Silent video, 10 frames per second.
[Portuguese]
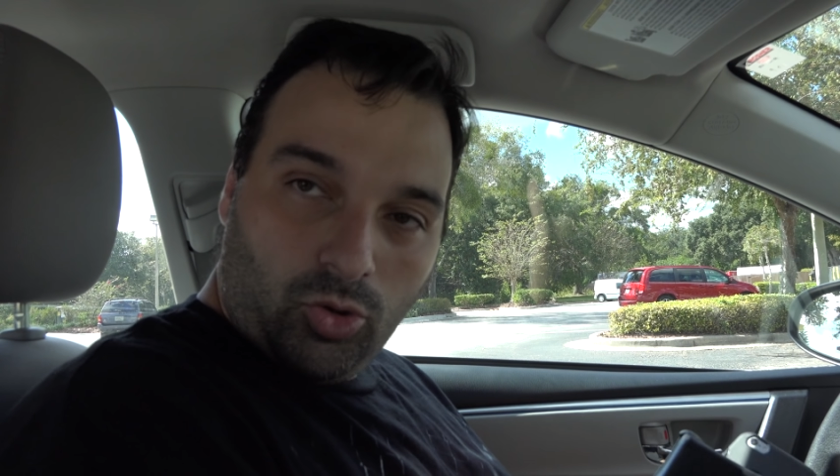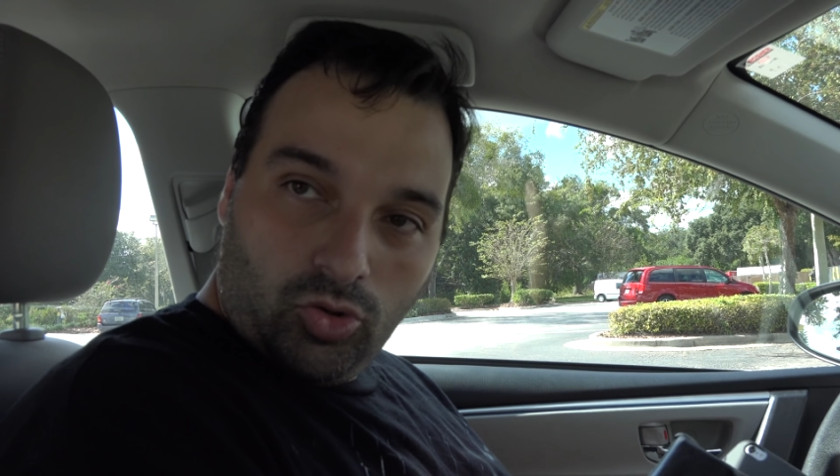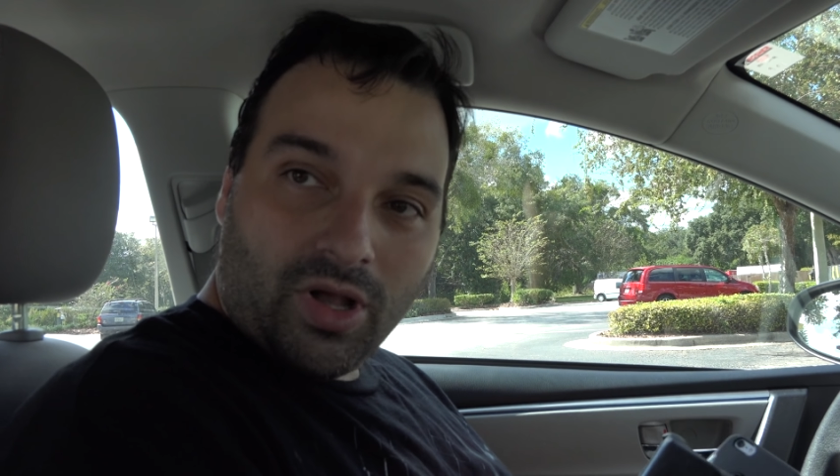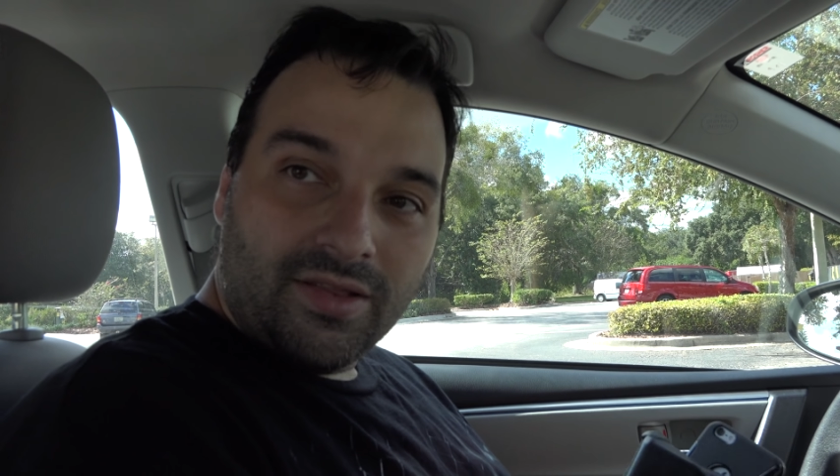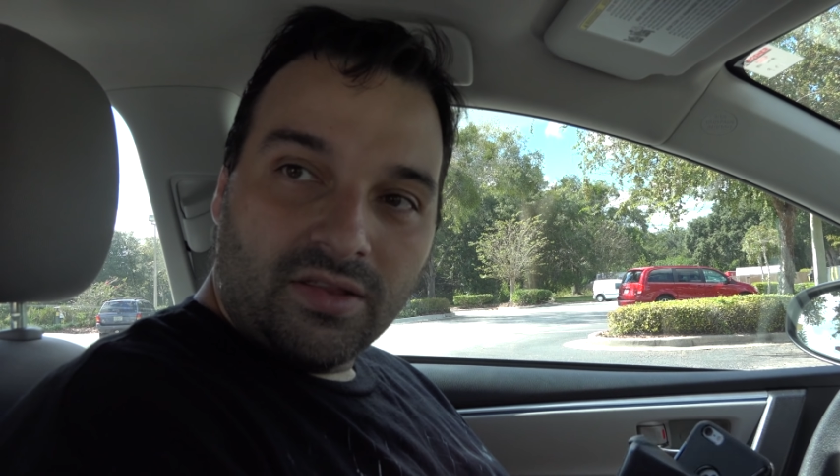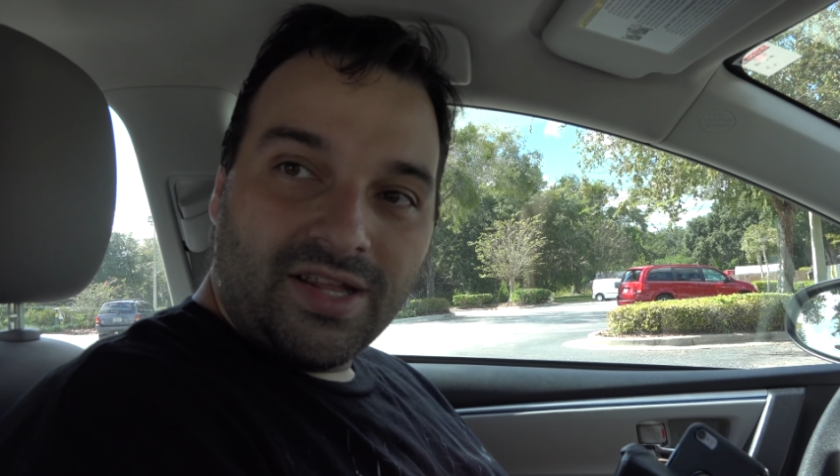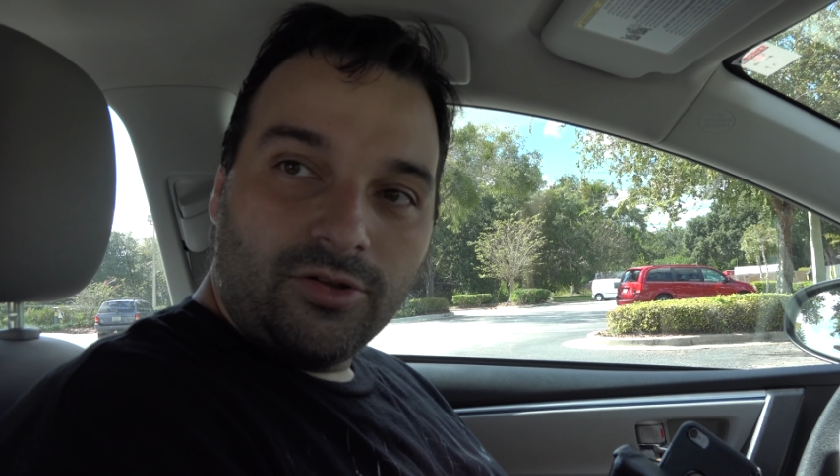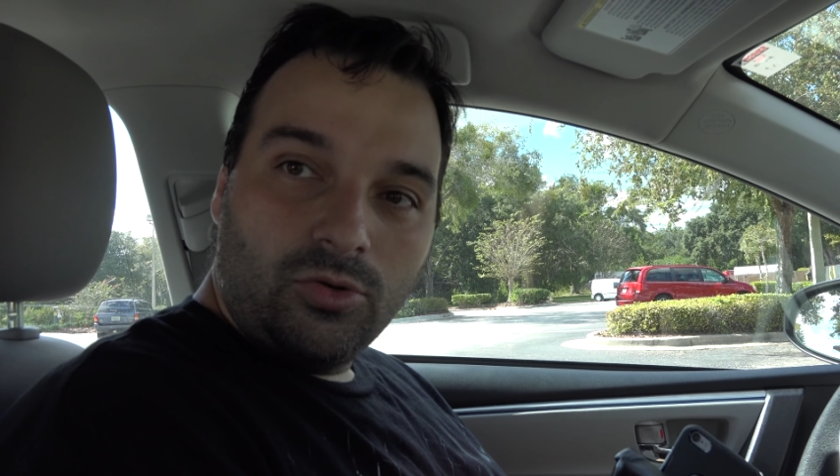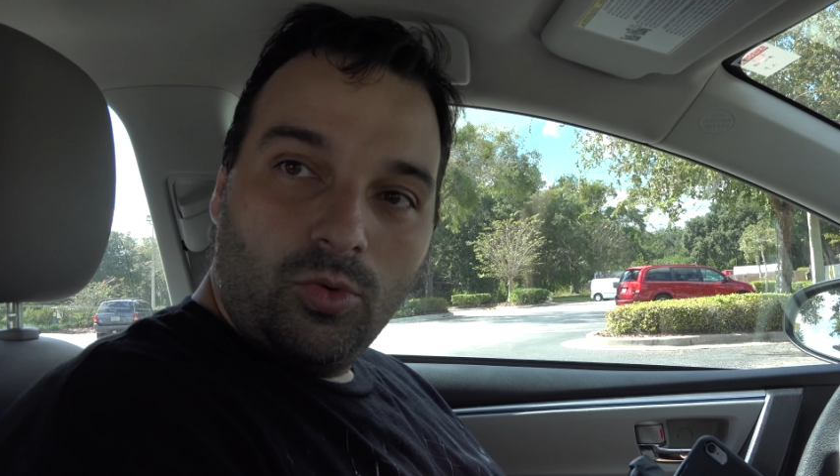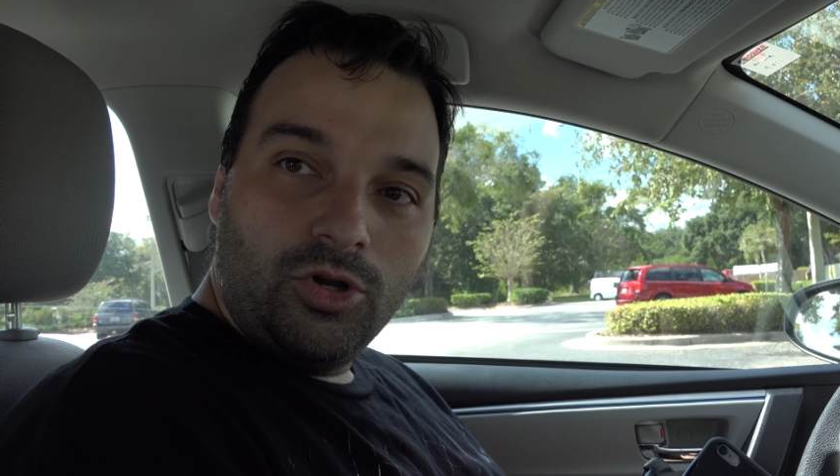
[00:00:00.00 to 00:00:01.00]
tudo
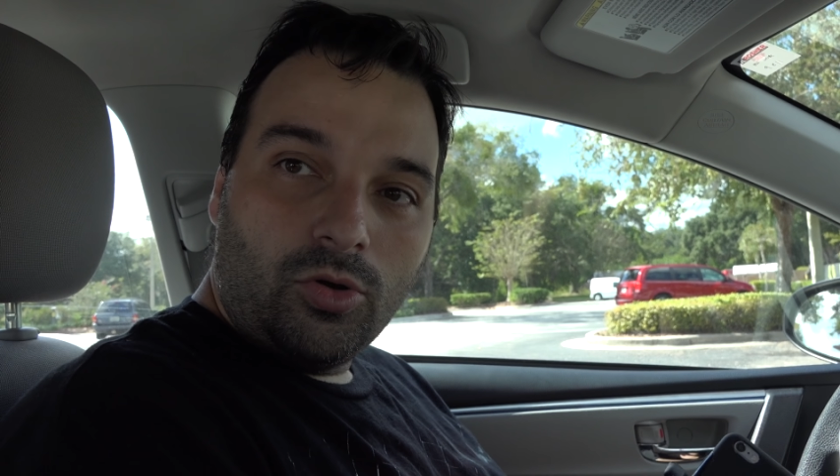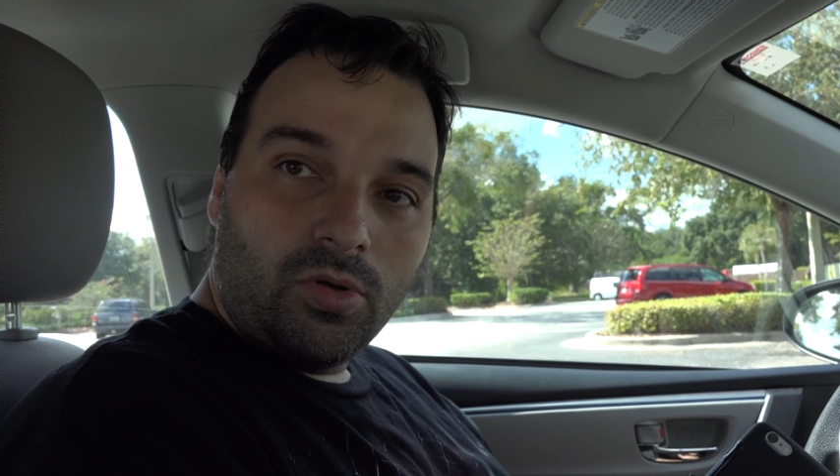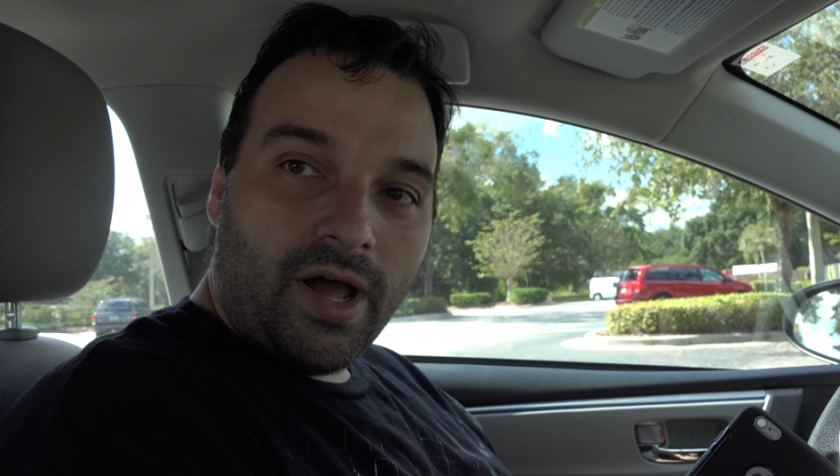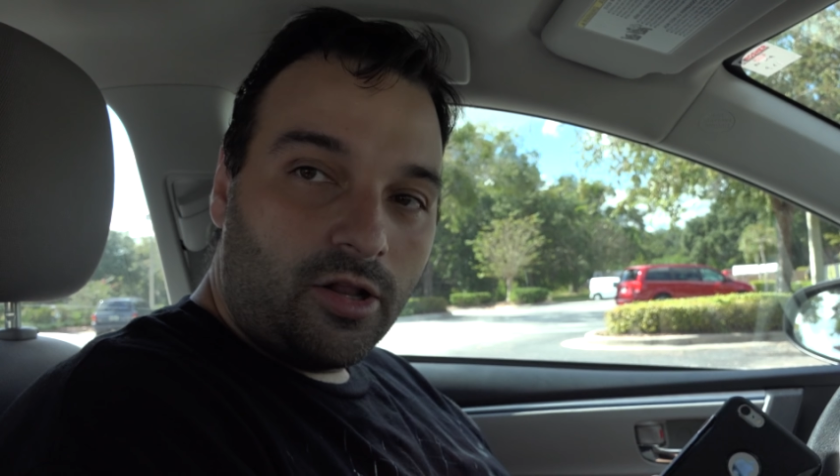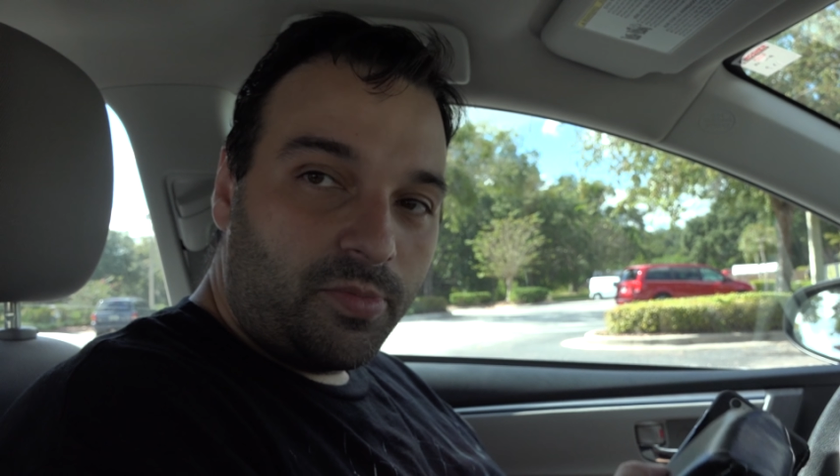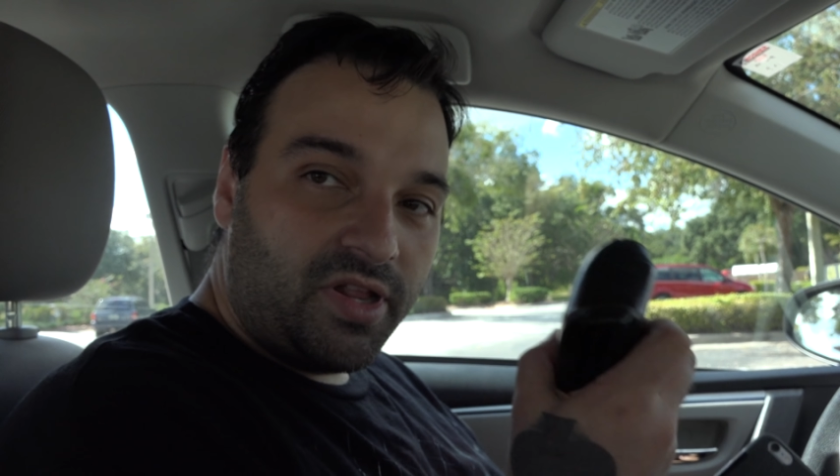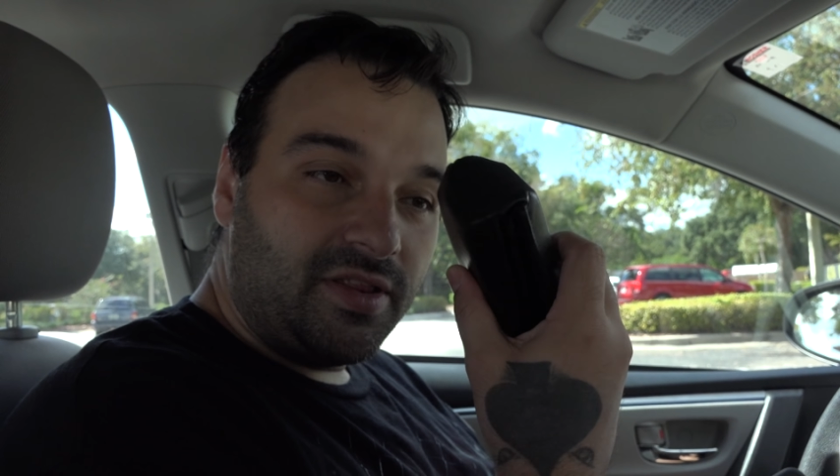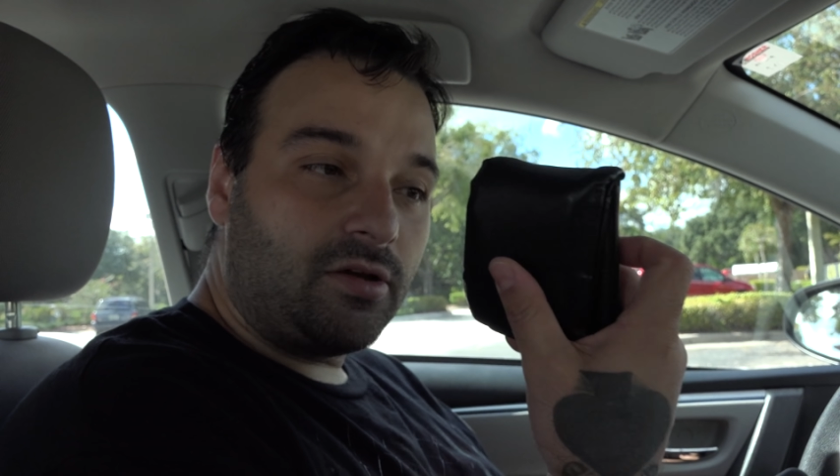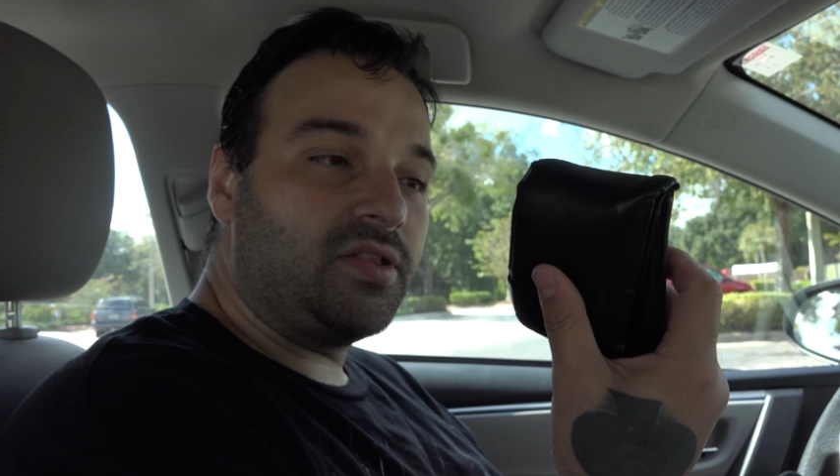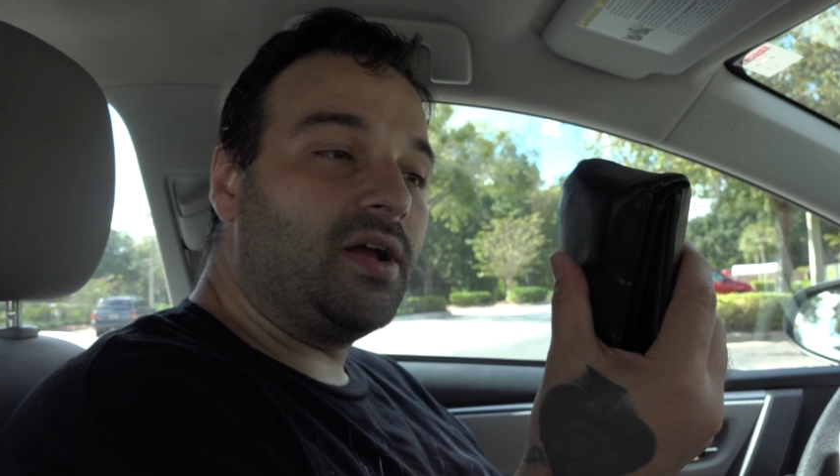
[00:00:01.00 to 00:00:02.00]
cadastrado num único lugar, não precisa
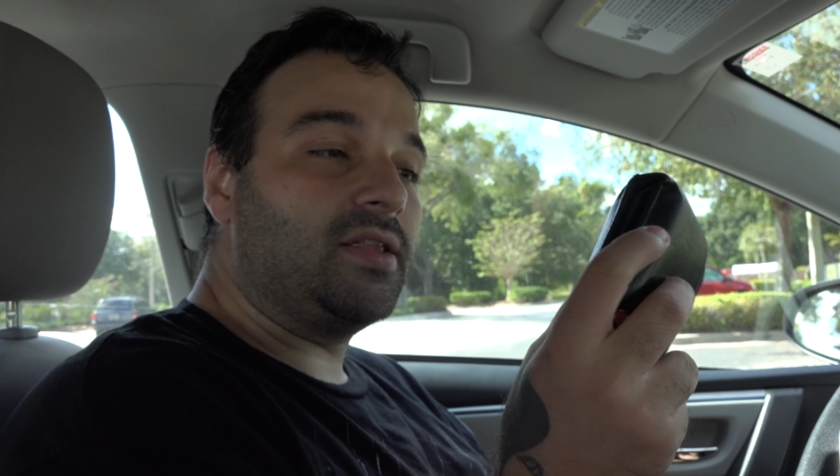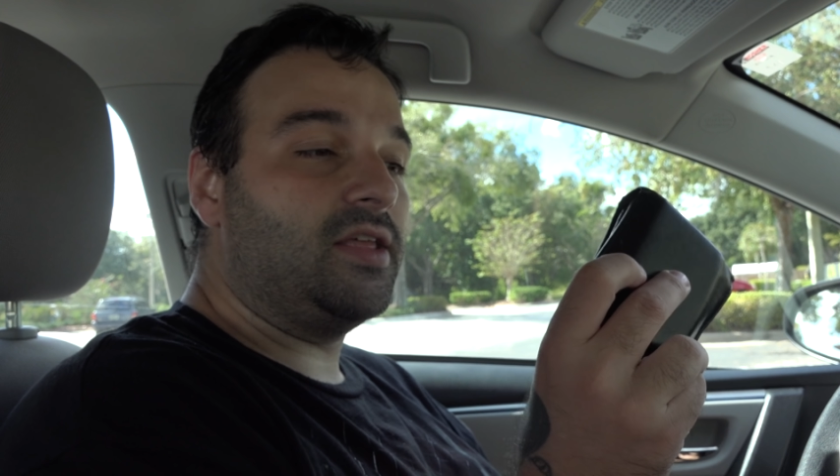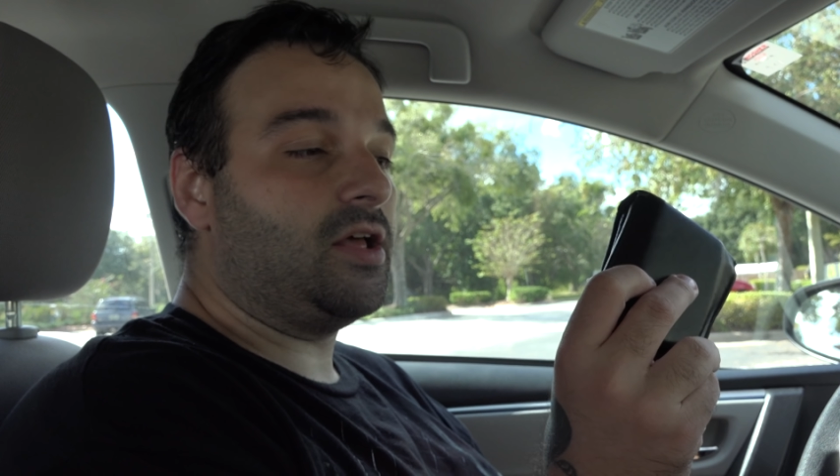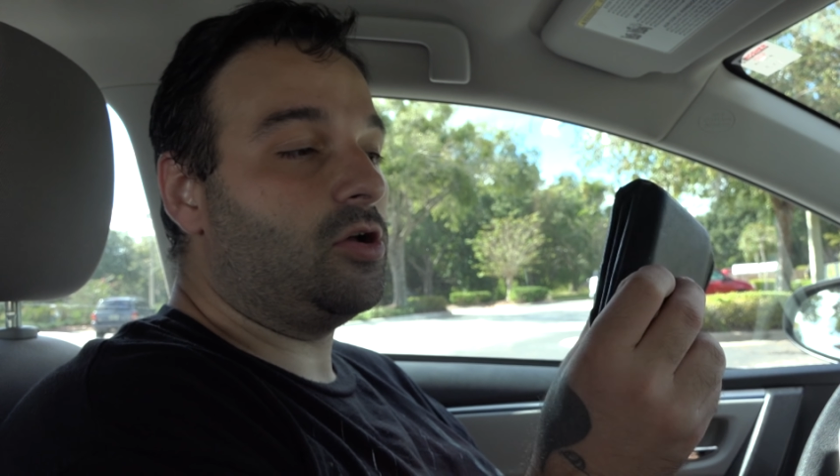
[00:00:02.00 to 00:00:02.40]
andar com essa carteira